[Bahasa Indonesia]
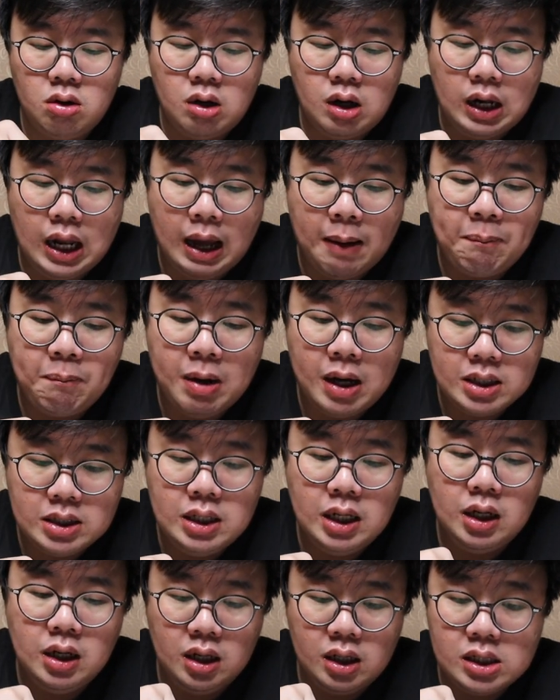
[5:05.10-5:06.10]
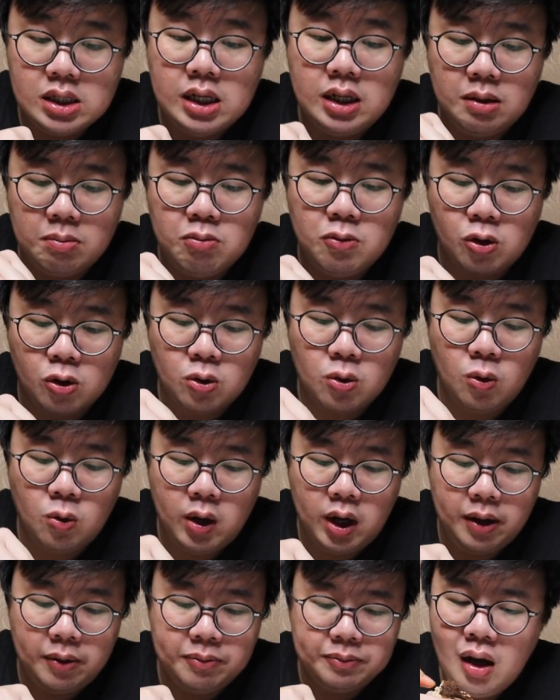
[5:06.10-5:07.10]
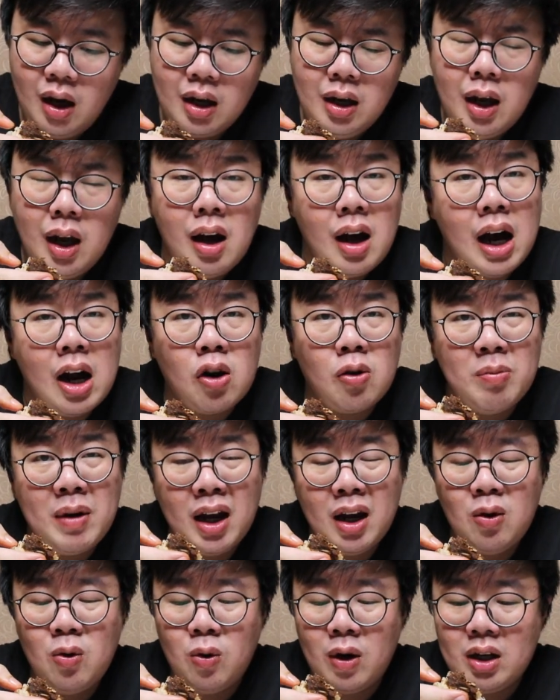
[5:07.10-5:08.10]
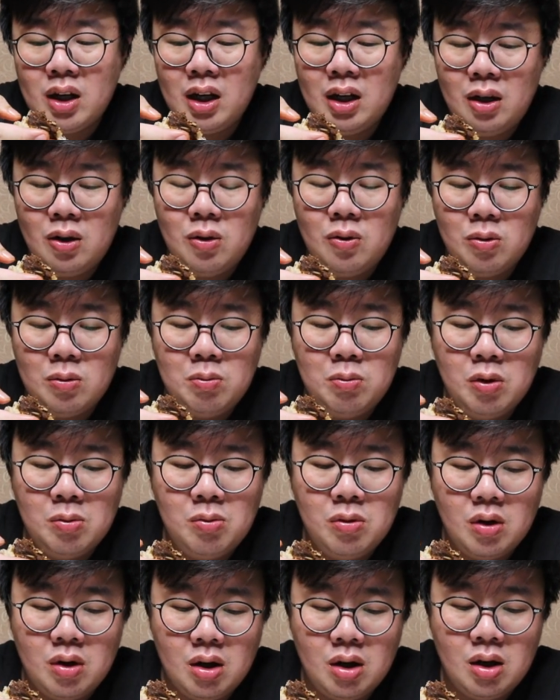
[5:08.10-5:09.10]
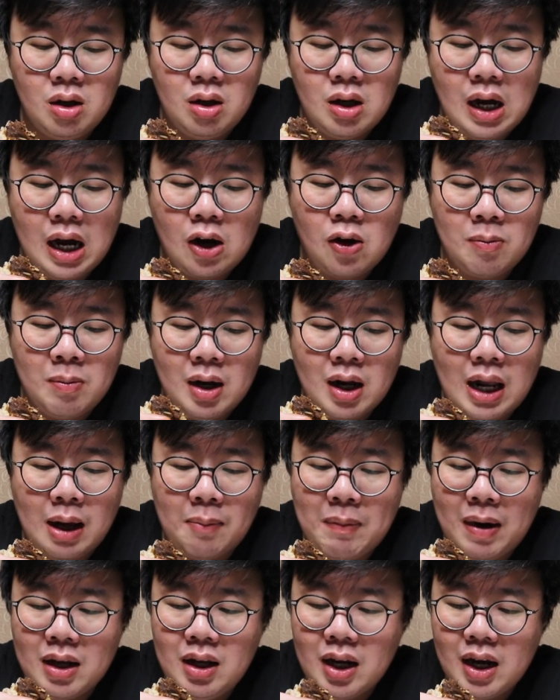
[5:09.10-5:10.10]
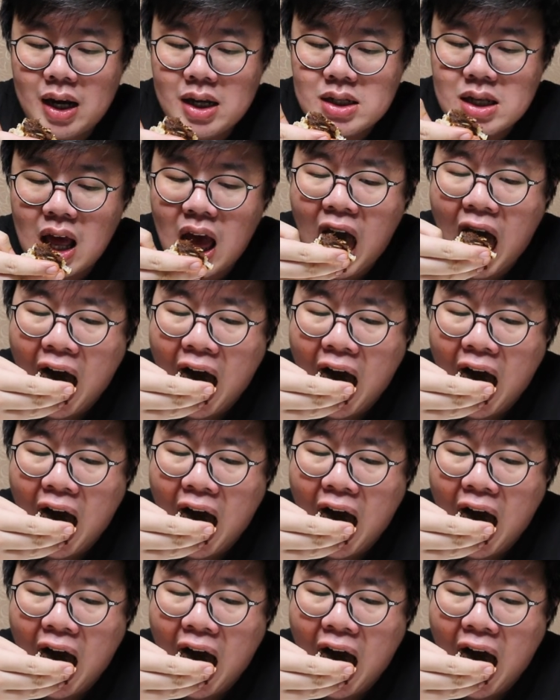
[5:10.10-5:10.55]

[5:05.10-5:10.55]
kelapa sih ini sih menurut gue karena yang aroma yang kuat ini tuh bumbu, uh, aroma kelapanya guys